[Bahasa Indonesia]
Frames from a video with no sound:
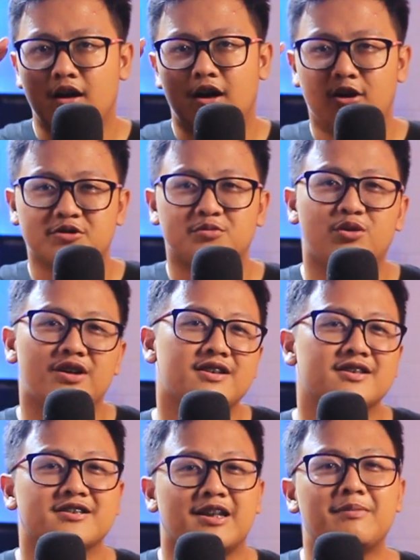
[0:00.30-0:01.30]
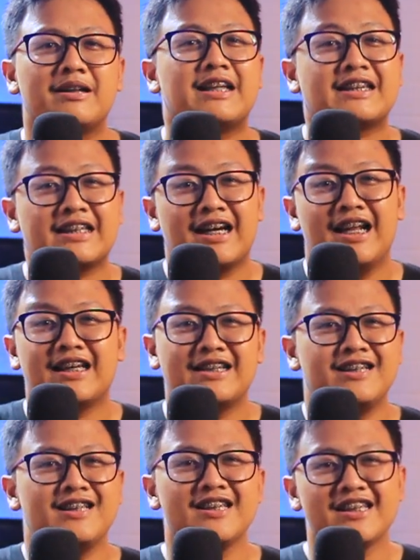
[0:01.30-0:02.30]
Halo semua, selamat datang lagi
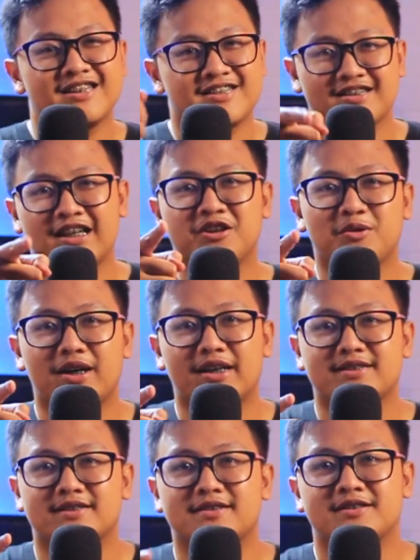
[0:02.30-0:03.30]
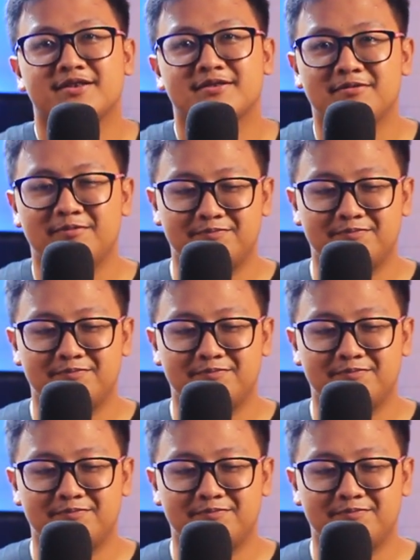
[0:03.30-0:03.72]
di Side Quest.